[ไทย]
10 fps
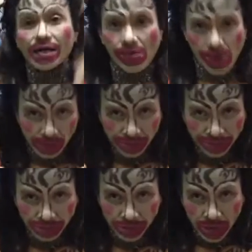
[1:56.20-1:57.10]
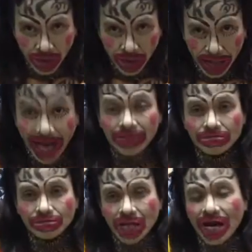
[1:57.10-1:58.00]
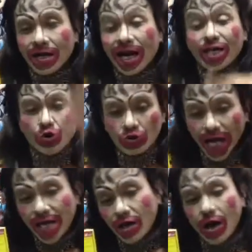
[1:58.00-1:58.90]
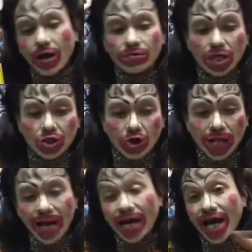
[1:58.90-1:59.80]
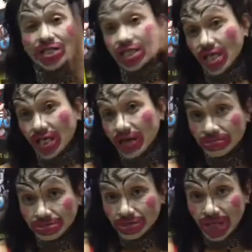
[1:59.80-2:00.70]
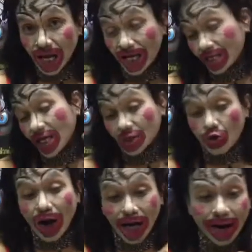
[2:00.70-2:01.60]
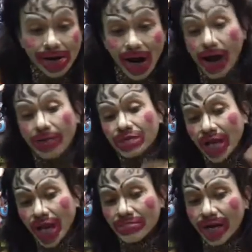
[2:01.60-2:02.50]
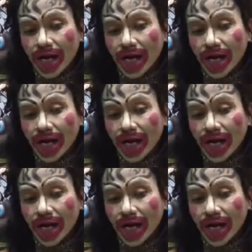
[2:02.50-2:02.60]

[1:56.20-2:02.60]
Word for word: เดียวนะอ่ะใครสนใจก็ติดต่อทางไไอจีกับตัวนะอ่ะ M